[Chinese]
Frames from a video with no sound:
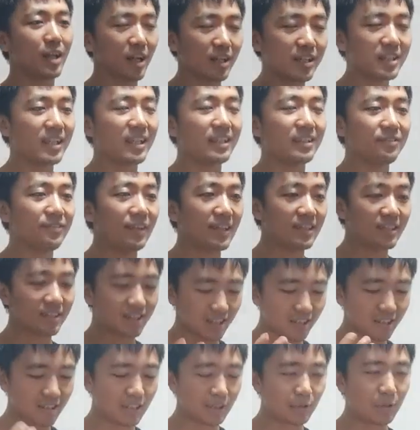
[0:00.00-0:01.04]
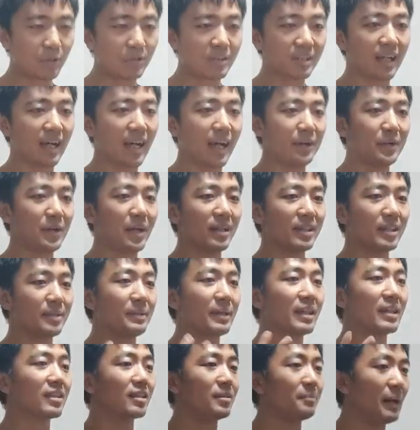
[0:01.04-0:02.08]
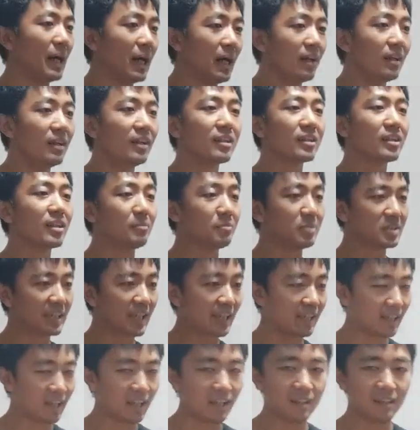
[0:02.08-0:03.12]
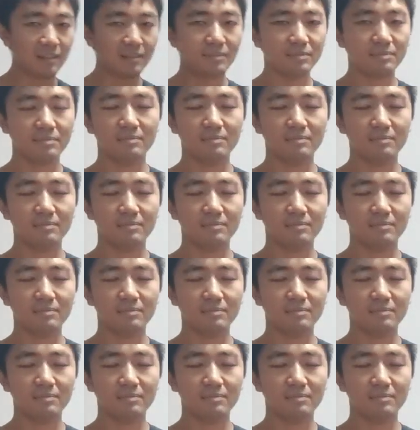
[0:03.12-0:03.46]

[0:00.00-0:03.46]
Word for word: 而且反正吃这个东西还会让你变得更胖，更不健康。